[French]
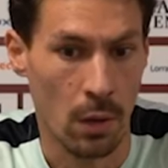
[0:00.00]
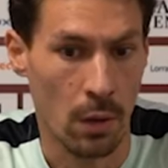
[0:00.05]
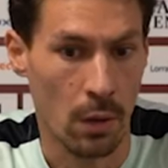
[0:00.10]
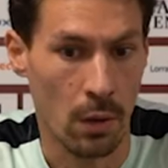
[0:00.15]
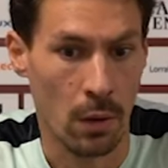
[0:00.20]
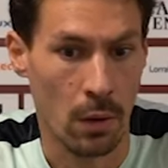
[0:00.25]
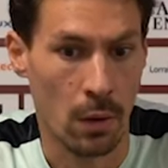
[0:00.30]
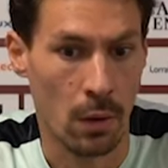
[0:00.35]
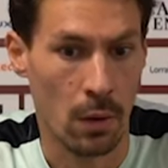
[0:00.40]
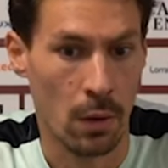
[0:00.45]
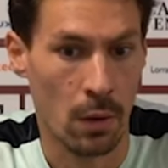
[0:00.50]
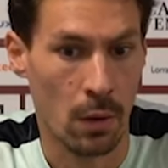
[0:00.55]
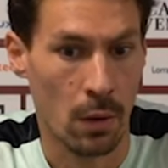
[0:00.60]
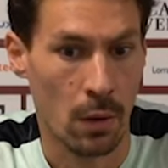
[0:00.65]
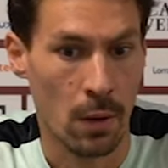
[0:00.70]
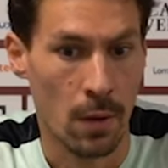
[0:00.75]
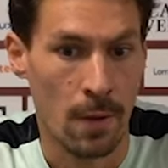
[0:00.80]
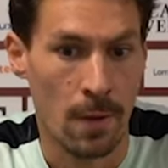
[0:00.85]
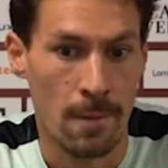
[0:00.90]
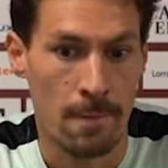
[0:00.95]

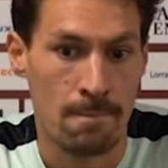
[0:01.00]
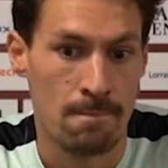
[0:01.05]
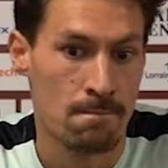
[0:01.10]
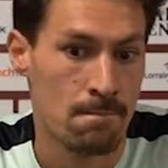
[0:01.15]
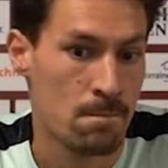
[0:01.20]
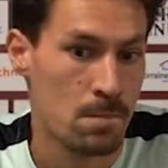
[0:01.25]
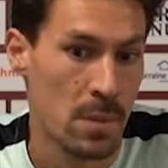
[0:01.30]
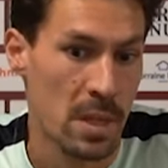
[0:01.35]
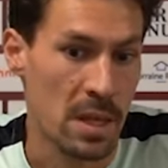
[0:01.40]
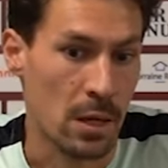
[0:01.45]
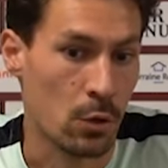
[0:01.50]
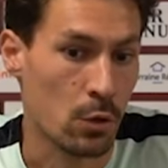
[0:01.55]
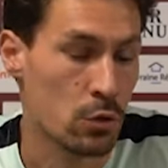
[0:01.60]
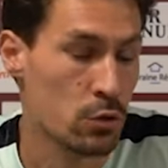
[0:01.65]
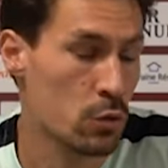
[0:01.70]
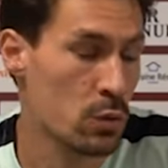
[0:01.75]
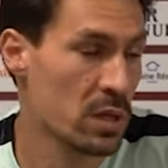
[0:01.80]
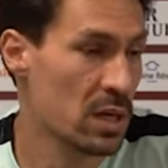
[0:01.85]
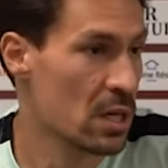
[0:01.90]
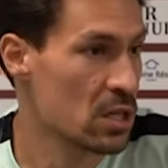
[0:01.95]
Il n'y a
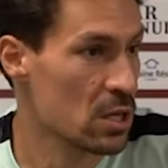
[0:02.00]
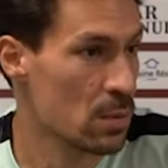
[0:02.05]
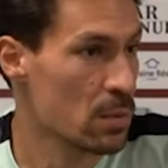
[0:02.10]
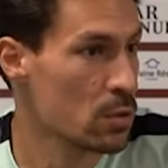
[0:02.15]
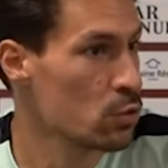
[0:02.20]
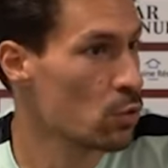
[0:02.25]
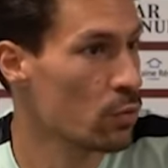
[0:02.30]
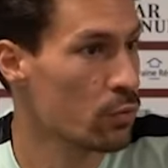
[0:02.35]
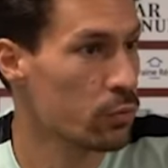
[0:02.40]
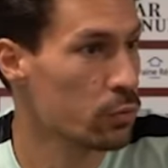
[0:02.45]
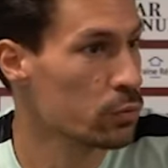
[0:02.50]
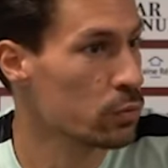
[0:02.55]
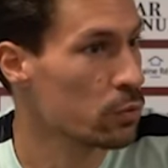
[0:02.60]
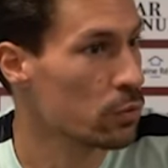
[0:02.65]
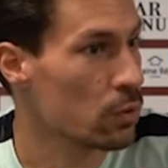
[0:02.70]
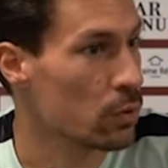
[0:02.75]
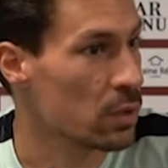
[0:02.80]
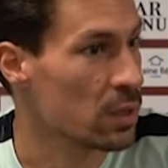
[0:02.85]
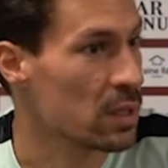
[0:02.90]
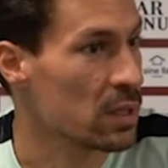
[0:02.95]
que celui qui a jamais joué au
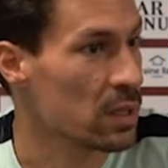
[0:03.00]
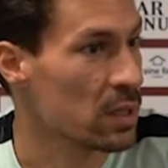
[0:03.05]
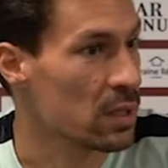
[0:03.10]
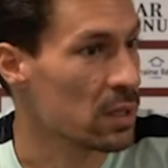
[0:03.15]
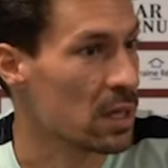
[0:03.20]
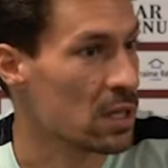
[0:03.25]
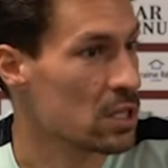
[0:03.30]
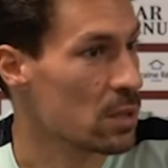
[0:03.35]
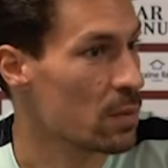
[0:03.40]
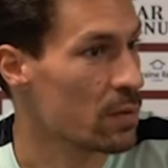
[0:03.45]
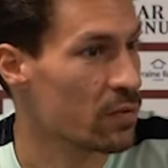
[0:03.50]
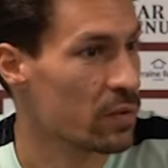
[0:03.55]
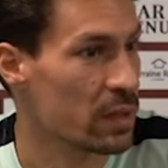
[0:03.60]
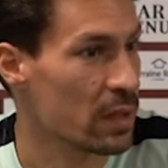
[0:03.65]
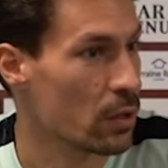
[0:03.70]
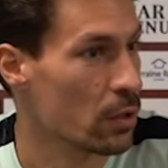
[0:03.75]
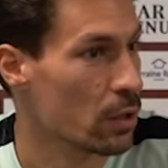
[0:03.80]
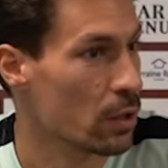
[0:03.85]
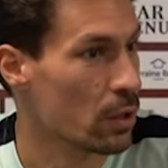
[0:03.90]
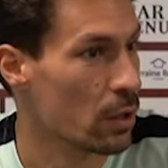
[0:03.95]
foot qui, qui a jamais
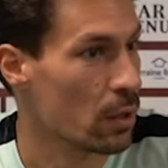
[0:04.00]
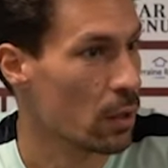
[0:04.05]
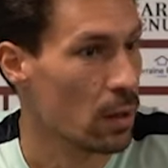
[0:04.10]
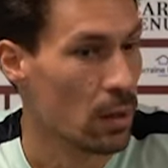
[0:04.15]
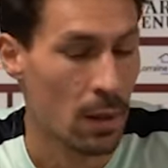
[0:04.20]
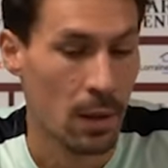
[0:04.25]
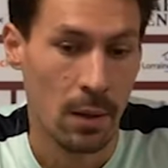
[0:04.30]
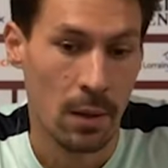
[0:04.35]
fait d'erreur.